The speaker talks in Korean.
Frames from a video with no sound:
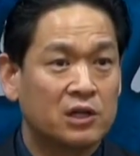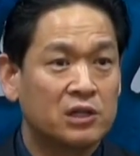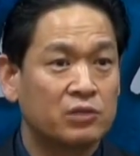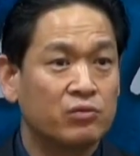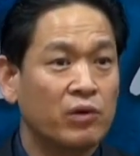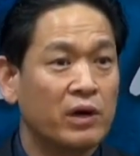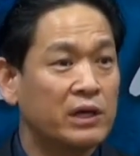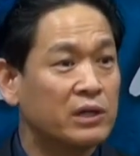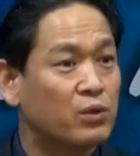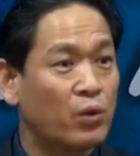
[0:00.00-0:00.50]

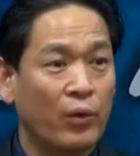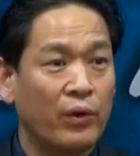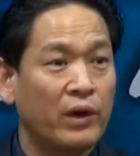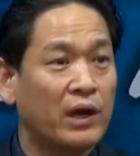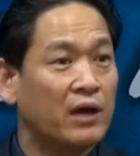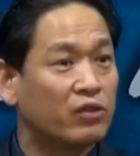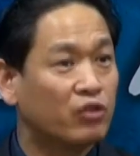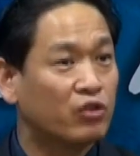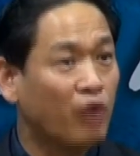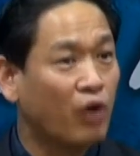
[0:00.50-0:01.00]
그동안
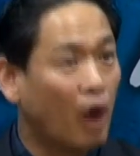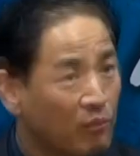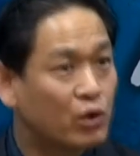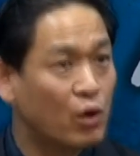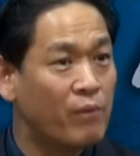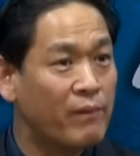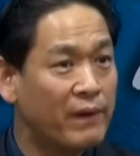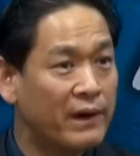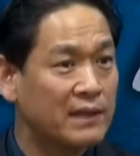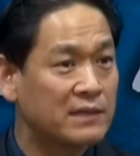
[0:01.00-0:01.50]
교회가
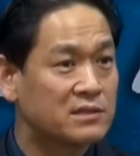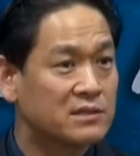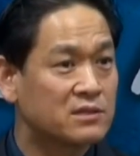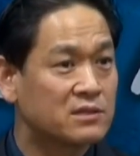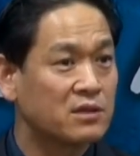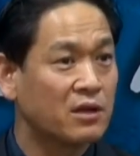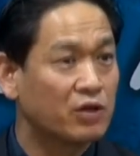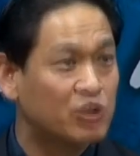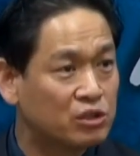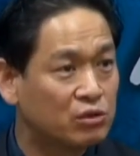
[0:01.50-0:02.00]
너무
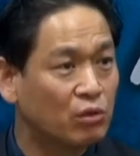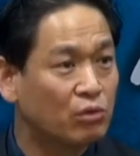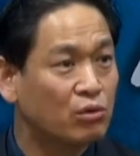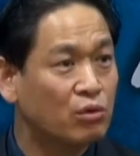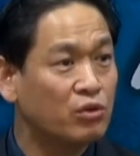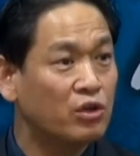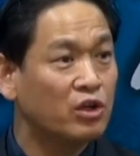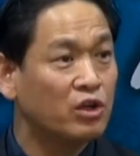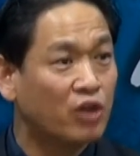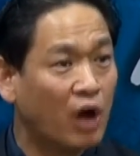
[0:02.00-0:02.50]
교만했어요.
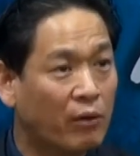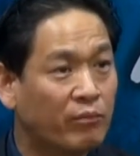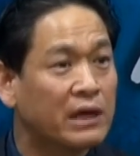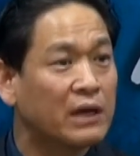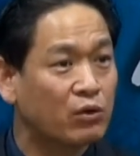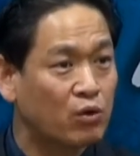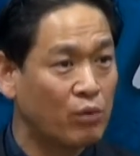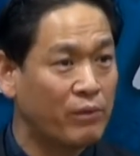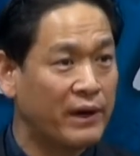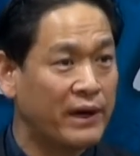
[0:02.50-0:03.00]
기독교인들은
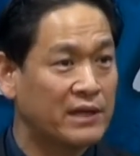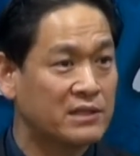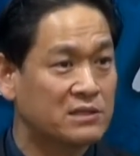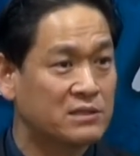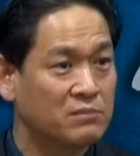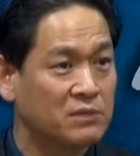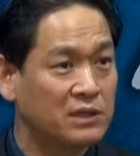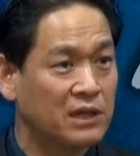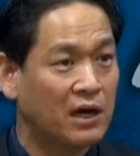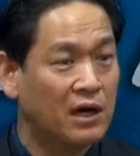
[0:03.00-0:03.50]
너무나
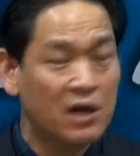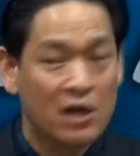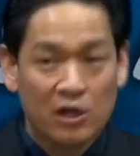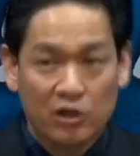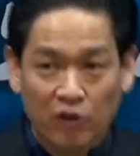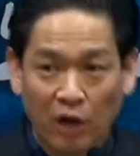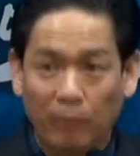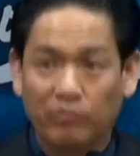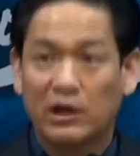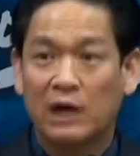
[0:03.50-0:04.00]
교만했습니다.
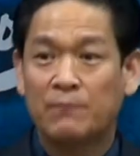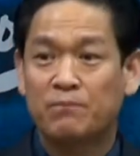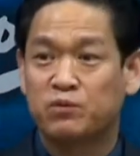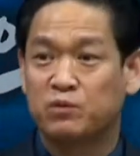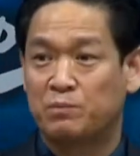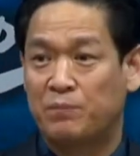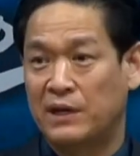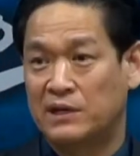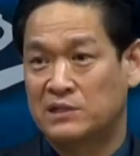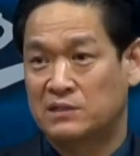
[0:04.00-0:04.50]

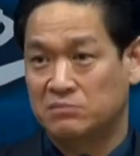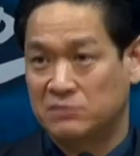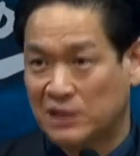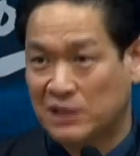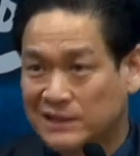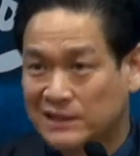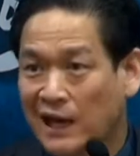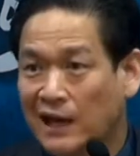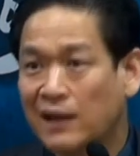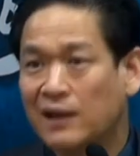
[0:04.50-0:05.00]
너무나
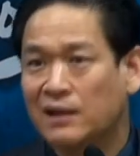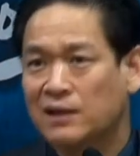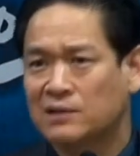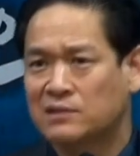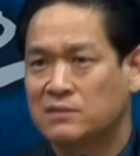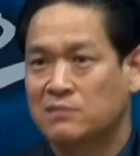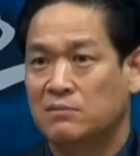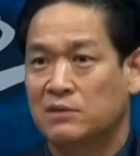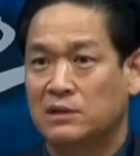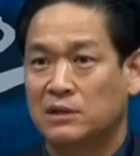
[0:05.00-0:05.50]
부패했습니다.
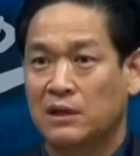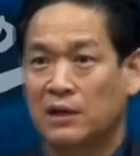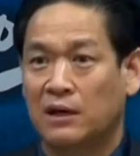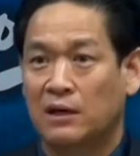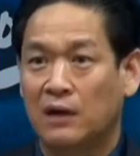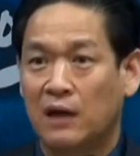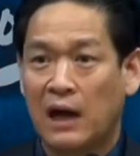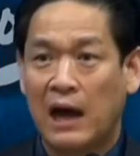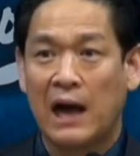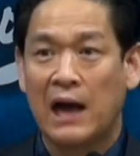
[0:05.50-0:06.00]

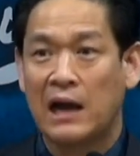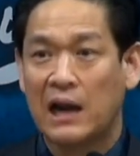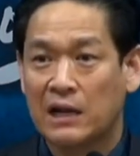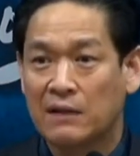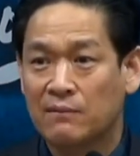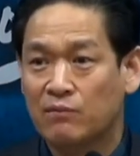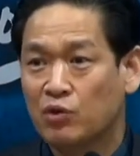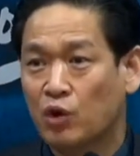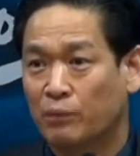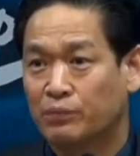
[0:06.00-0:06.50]
타락했습니다.
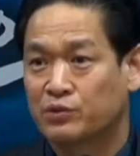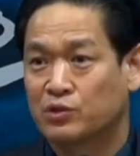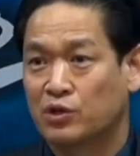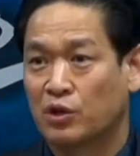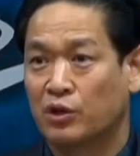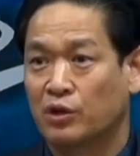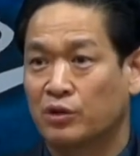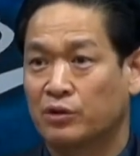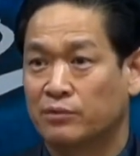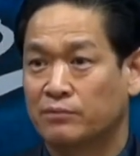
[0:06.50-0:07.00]
하나님도
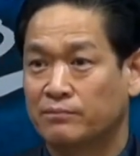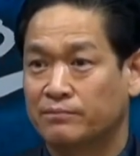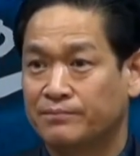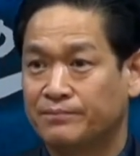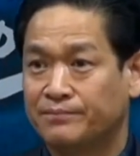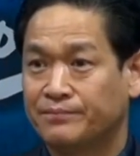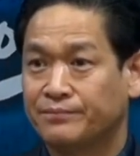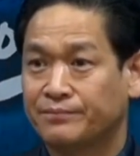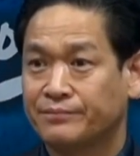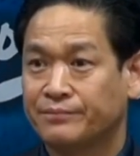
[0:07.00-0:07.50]
없어요.
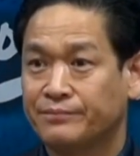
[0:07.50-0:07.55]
